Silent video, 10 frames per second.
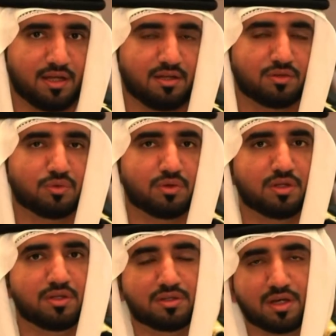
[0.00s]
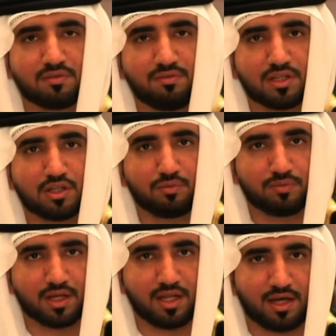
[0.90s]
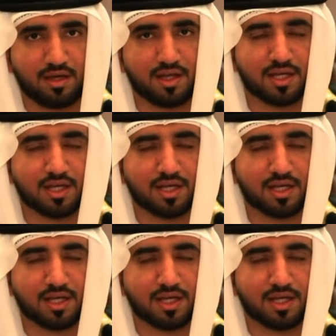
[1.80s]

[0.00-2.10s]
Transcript: اللي تكفل توفير الحياة